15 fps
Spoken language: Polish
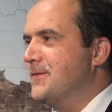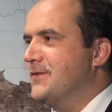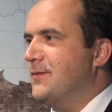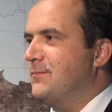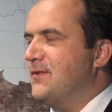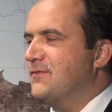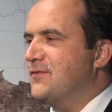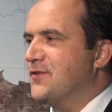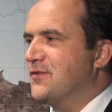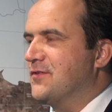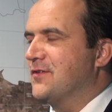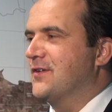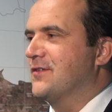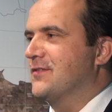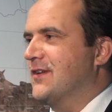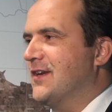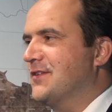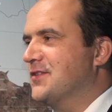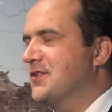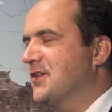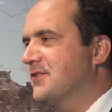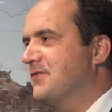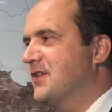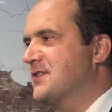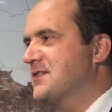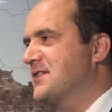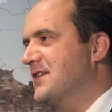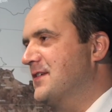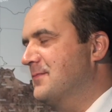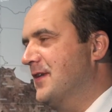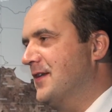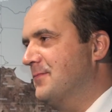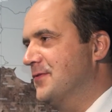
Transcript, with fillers: Na pewno e, radny Edward Skiba